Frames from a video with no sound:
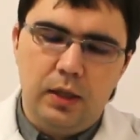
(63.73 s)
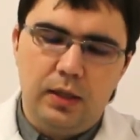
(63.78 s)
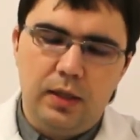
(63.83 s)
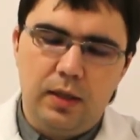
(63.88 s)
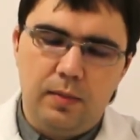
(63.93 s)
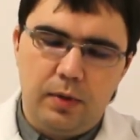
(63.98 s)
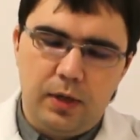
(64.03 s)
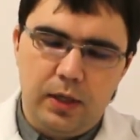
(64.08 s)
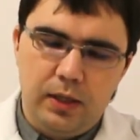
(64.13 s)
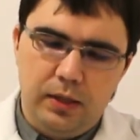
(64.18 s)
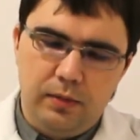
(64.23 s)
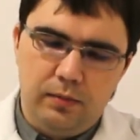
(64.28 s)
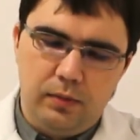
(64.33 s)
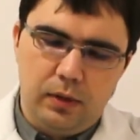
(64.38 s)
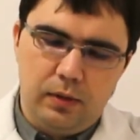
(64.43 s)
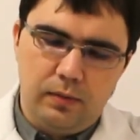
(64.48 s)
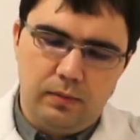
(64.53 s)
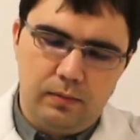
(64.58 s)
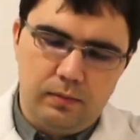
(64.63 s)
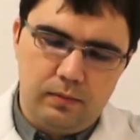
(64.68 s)

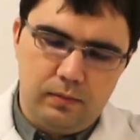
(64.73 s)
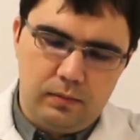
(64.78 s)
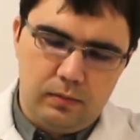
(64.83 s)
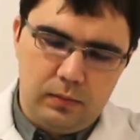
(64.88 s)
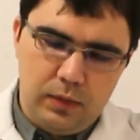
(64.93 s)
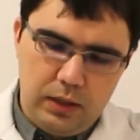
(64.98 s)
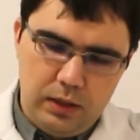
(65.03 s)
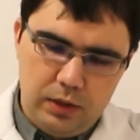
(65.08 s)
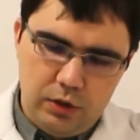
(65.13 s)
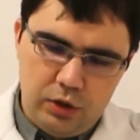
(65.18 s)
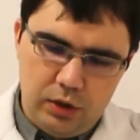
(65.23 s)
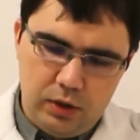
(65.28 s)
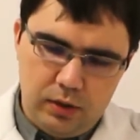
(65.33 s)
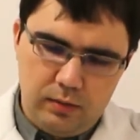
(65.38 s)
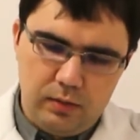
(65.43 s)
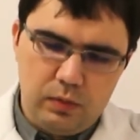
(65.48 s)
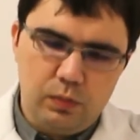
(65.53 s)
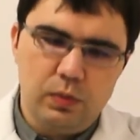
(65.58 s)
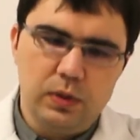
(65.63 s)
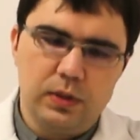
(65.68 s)
Необходимо
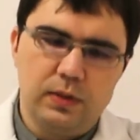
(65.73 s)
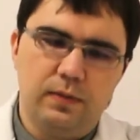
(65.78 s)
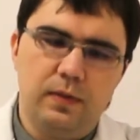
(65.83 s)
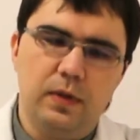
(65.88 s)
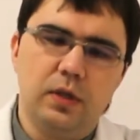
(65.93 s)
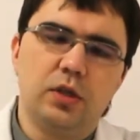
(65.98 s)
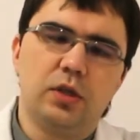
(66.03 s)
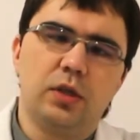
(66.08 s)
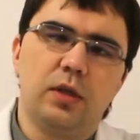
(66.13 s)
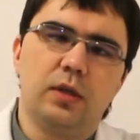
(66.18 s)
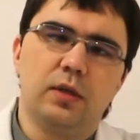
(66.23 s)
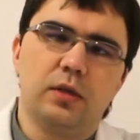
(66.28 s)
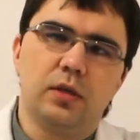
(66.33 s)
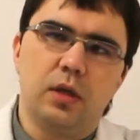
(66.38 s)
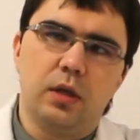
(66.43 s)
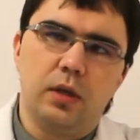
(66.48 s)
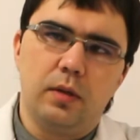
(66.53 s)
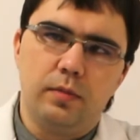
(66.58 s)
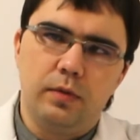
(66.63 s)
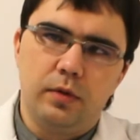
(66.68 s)
наличие специфических
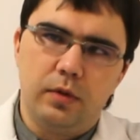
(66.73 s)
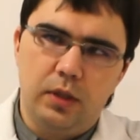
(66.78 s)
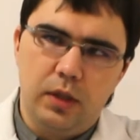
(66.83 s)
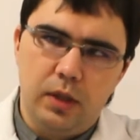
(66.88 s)
жалоб,